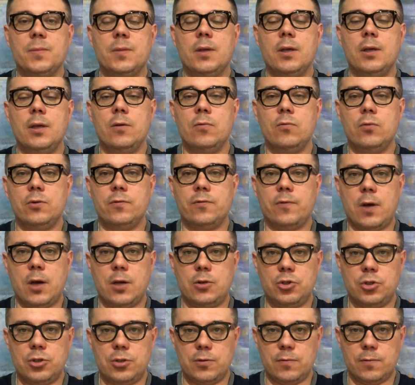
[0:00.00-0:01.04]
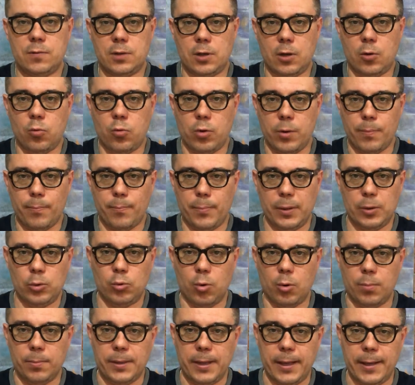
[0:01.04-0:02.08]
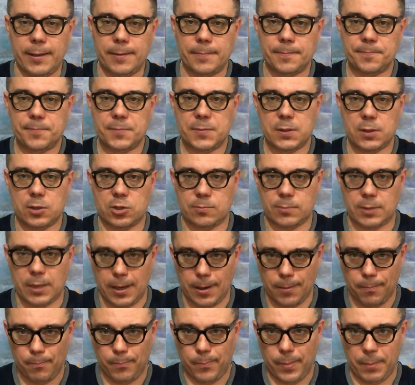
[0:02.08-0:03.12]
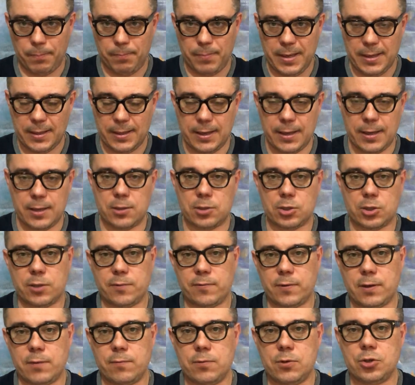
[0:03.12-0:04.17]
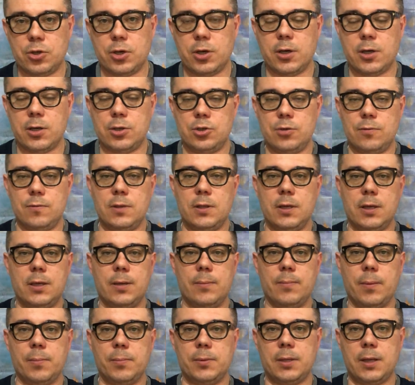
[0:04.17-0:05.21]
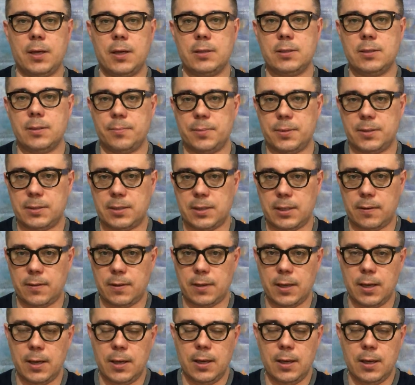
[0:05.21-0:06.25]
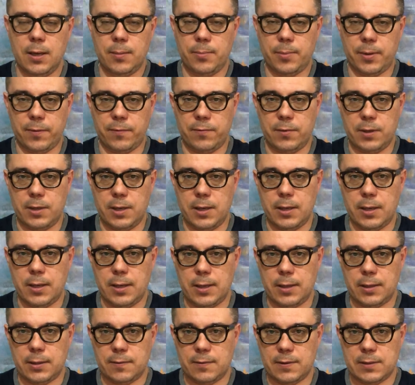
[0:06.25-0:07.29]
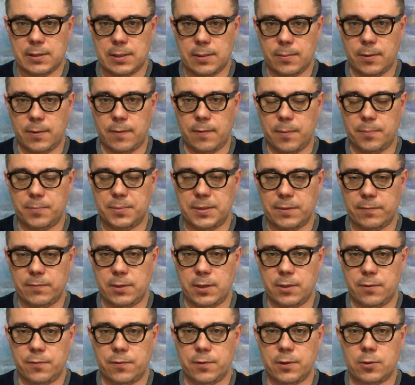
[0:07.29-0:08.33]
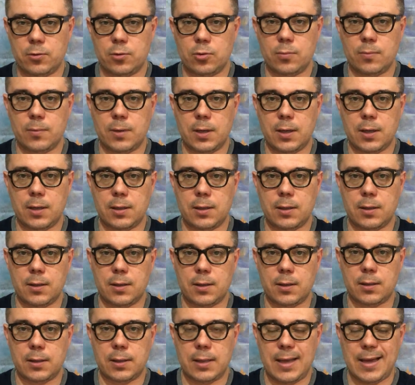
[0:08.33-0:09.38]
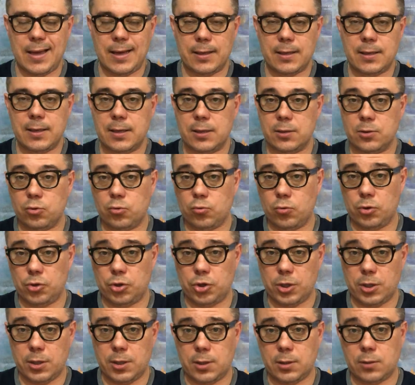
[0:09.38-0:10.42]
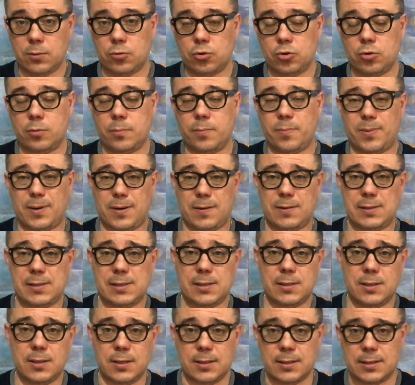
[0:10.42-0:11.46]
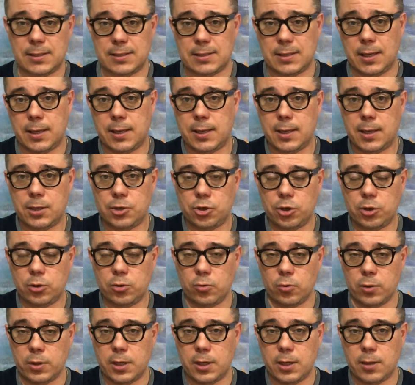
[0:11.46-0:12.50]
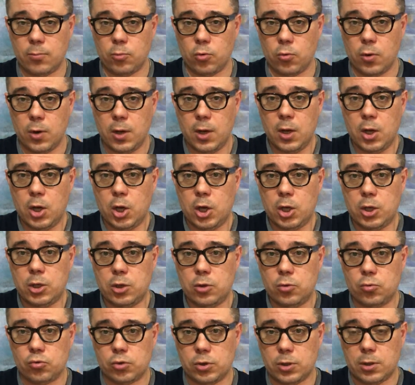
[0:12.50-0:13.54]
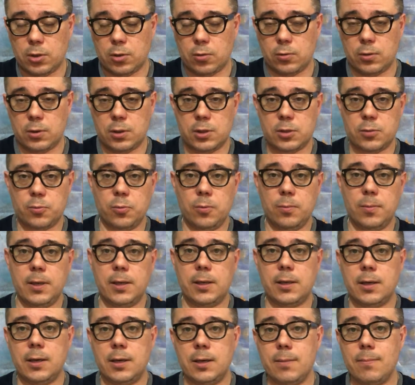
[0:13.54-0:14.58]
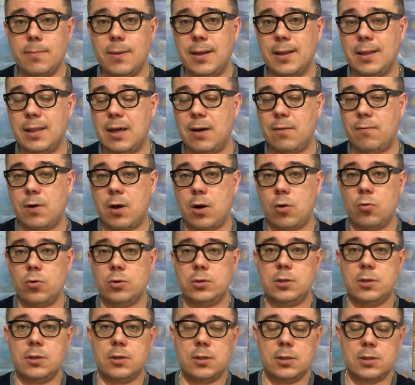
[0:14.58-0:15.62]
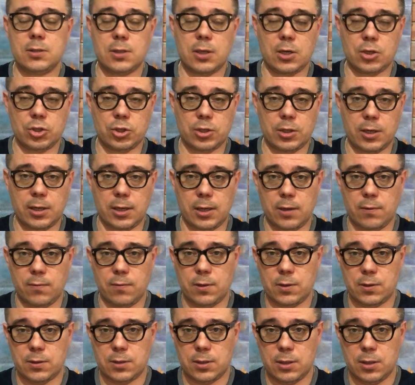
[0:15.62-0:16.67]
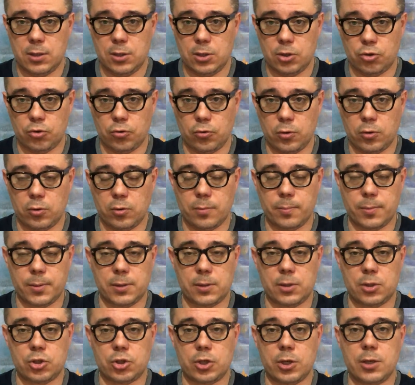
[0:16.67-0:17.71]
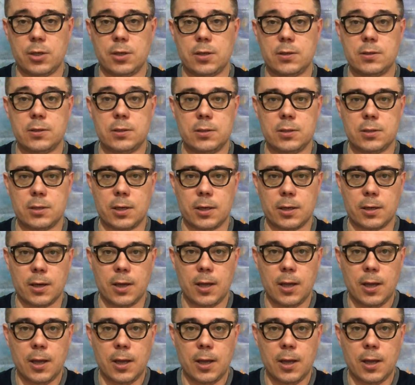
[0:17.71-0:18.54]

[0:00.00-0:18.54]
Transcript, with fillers: и вот в качестве такой подобной, скажем так, победы, конечно, в кавычках, очевидно, они попытаются представить проведение этого самого псевдореферендума а, на Херсонщине для того, чтобы провозгласить создание очередной никому не нужной Народной Республики, либо Новороссии, есть также такая версия. И еще одно предложение российских